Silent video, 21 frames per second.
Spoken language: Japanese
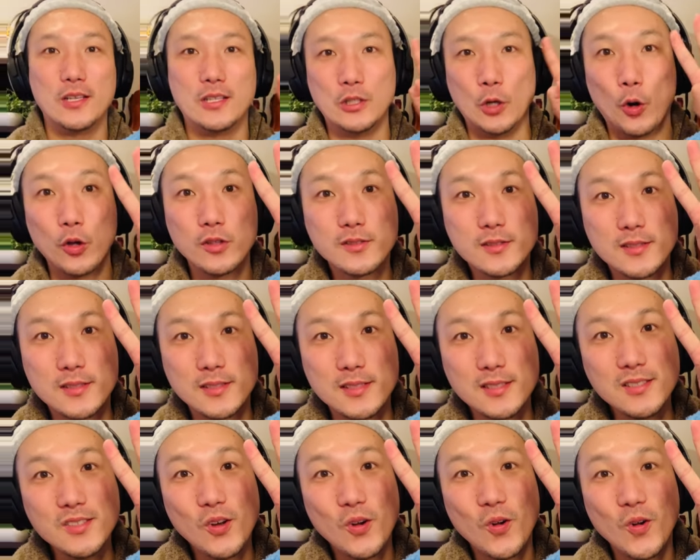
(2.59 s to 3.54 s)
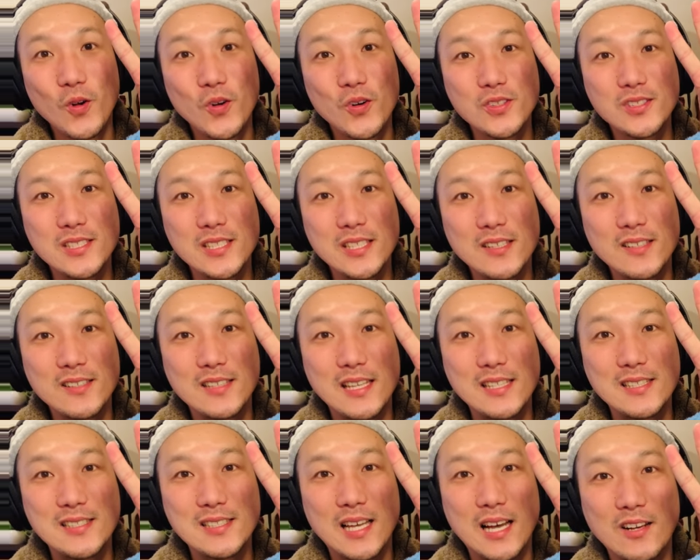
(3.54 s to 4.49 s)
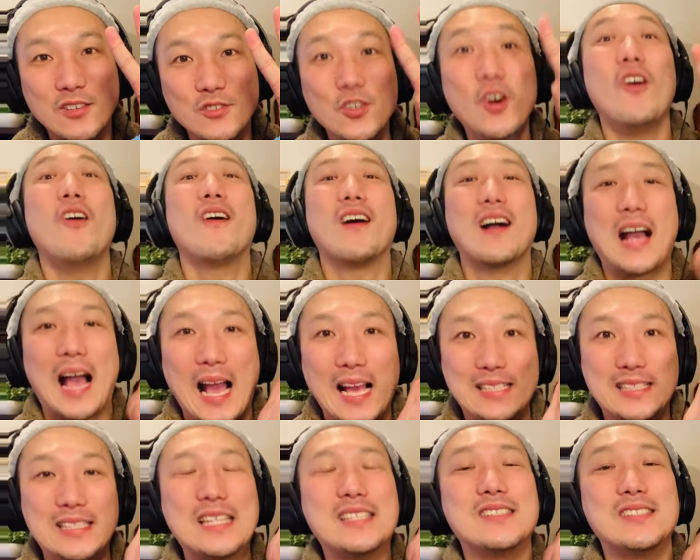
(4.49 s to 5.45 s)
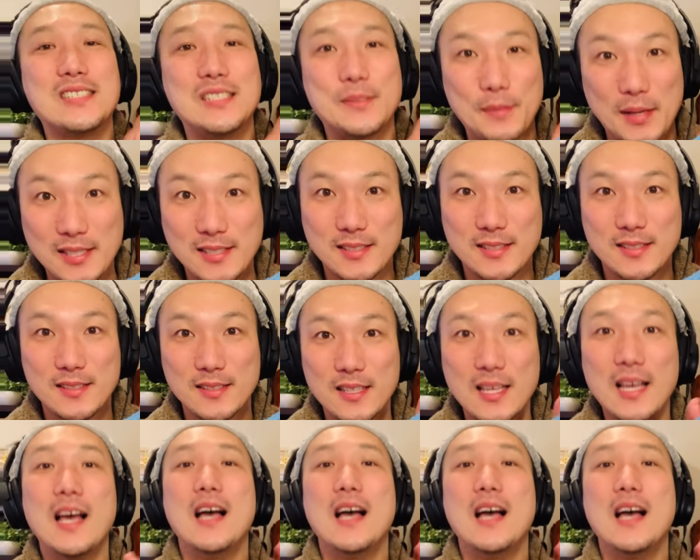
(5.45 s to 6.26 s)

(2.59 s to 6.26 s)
よっつのコーチング哲学を解説します。